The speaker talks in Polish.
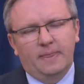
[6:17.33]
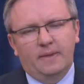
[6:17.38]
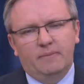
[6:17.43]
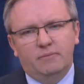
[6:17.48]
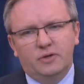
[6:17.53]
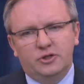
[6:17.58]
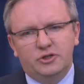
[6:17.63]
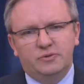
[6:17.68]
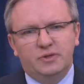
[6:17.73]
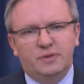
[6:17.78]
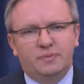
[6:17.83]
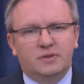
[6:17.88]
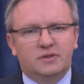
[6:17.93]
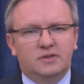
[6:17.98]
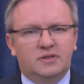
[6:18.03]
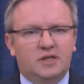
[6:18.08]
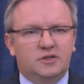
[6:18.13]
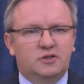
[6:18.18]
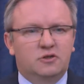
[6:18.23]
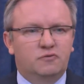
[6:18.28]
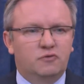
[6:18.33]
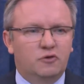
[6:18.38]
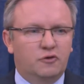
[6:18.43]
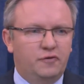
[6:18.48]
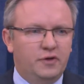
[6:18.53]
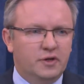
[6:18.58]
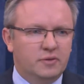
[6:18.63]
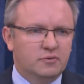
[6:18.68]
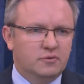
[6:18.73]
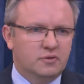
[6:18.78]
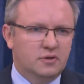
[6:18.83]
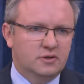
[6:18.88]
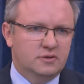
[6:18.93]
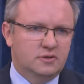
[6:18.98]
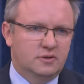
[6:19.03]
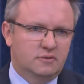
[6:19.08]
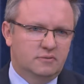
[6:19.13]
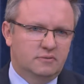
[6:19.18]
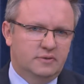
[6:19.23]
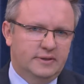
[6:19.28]
Będzie mieć prezentację dwóch firm, które
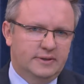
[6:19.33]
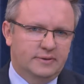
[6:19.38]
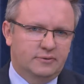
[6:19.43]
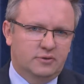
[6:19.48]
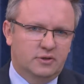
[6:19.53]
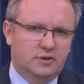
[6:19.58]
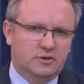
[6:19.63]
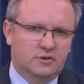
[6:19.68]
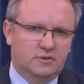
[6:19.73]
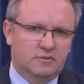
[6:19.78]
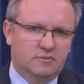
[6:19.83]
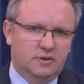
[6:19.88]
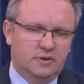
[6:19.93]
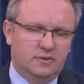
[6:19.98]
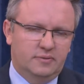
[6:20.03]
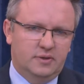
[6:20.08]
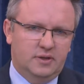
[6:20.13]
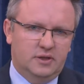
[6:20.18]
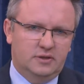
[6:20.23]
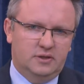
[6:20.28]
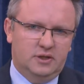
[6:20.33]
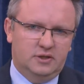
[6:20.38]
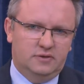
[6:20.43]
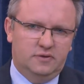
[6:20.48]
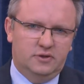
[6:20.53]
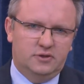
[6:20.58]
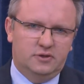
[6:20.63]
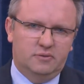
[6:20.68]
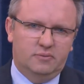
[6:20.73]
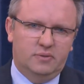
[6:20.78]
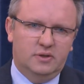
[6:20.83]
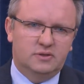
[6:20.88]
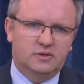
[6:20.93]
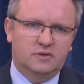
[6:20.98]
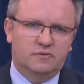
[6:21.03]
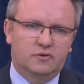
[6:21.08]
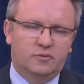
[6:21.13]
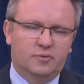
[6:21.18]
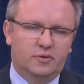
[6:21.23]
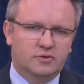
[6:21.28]
są, które są na, na świecie obecne,
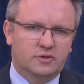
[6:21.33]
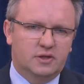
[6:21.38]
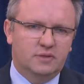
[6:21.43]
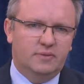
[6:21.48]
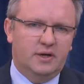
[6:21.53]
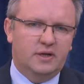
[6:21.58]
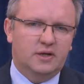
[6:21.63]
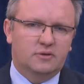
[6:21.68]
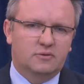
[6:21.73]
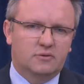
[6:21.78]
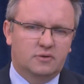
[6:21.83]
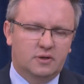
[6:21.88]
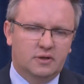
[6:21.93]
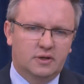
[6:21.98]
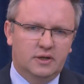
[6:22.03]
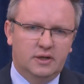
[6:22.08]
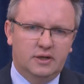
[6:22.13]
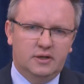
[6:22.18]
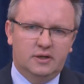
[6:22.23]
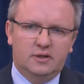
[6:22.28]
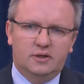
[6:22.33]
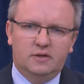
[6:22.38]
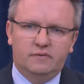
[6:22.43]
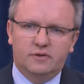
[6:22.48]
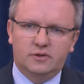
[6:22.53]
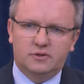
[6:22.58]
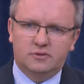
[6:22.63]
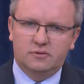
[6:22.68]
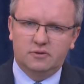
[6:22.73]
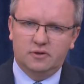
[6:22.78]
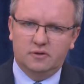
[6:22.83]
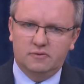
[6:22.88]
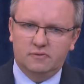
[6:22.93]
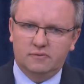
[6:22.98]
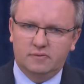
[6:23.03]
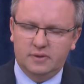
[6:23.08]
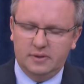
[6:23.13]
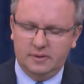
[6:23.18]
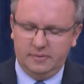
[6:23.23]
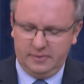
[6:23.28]
dwóch polskich marek, które inwestują
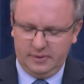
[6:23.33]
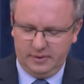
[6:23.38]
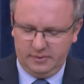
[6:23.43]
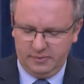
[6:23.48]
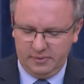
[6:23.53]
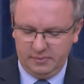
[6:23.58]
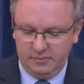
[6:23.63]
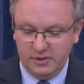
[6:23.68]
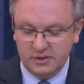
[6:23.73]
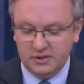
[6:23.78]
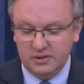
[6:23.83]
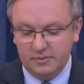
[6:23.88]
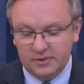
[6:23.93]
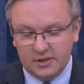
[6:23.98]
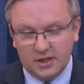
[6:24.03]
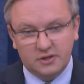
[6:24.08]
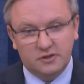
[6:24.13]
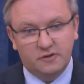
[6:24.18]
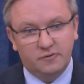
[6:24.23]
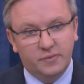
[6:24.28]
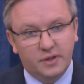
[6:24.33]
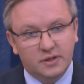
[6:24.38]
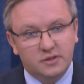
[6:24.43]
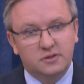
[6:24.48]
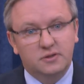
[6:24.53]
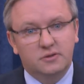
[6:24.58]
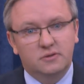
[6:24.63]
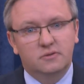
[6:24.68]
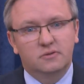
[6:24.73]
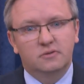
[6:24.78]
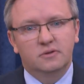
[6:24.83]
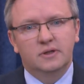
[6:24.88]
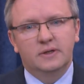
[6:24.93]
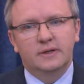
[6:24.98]
w, między innymi także w Meksyku